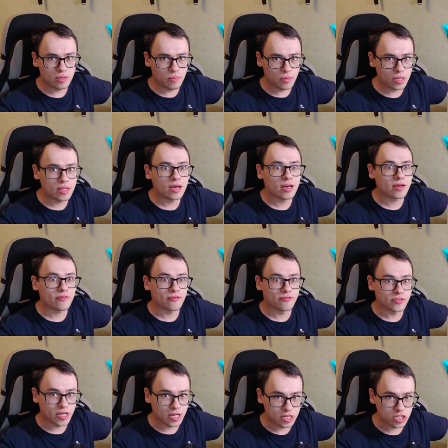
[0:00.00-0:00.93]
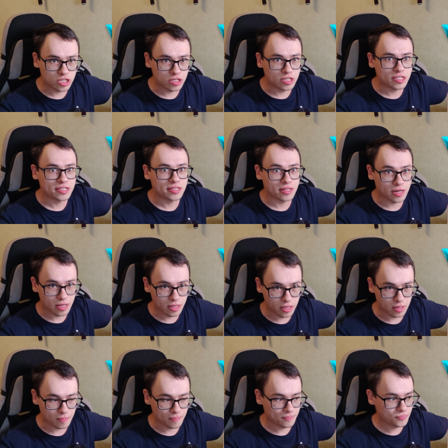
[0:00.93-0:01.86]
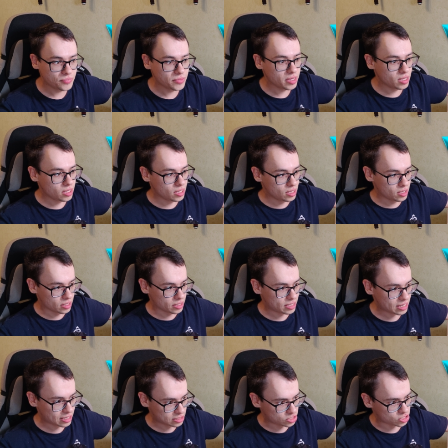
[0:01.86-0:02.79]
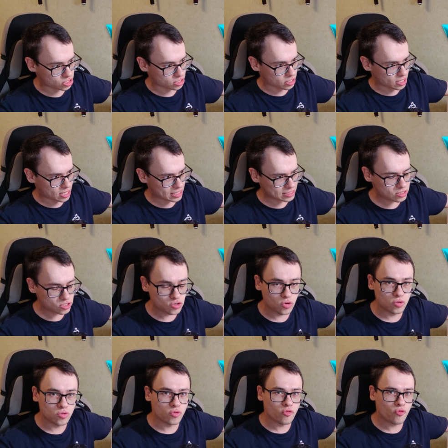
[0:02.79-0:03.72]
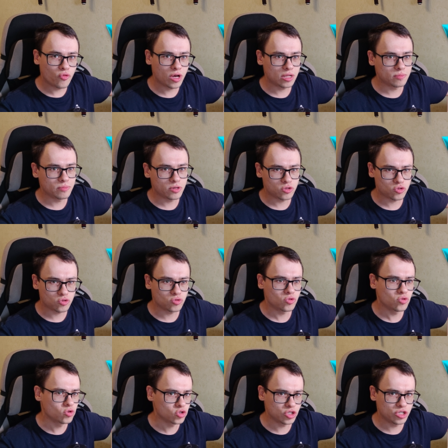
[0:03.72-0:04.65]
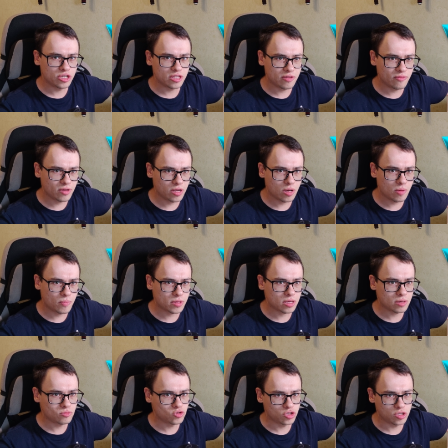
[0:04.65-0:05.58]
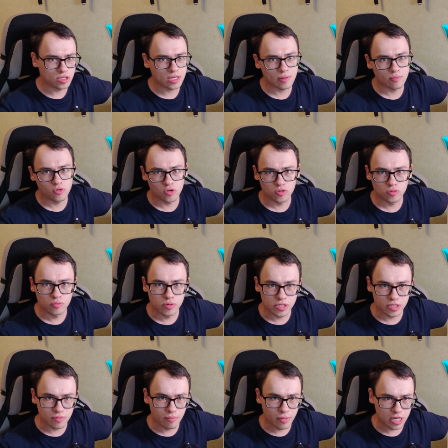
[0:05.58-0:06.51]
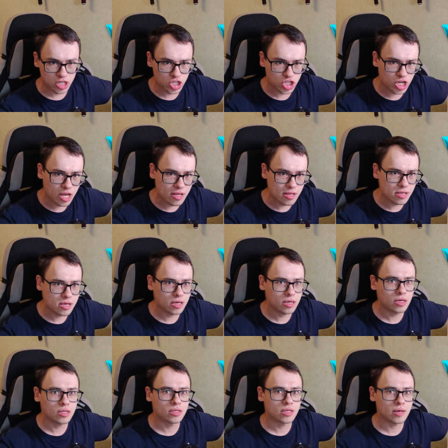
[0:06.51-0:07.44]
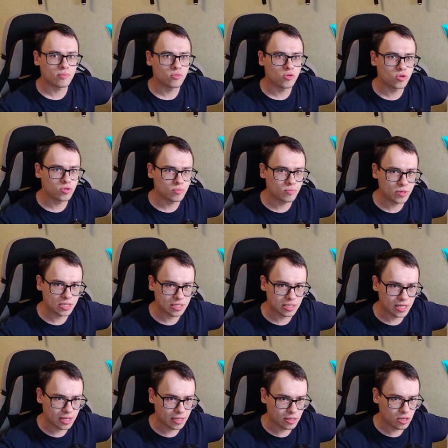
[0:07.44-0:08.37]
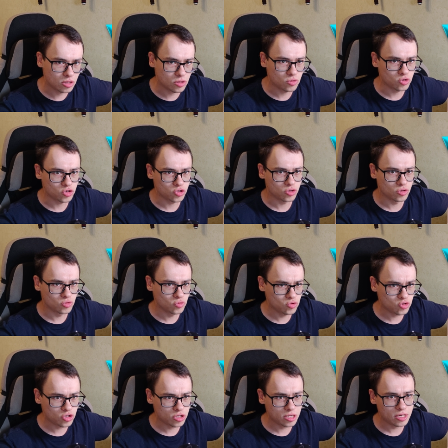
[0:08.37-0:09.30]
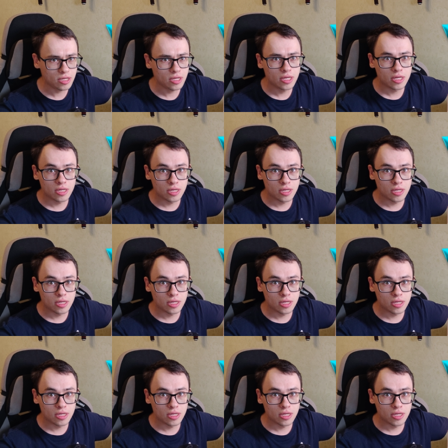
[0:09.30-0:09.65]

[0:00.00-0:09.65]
именно в нашей стране. Дальше. Озону, Валберсу тоже не доверяю, потому что там могут быть мошенники, там могут прислать не то, что нужно.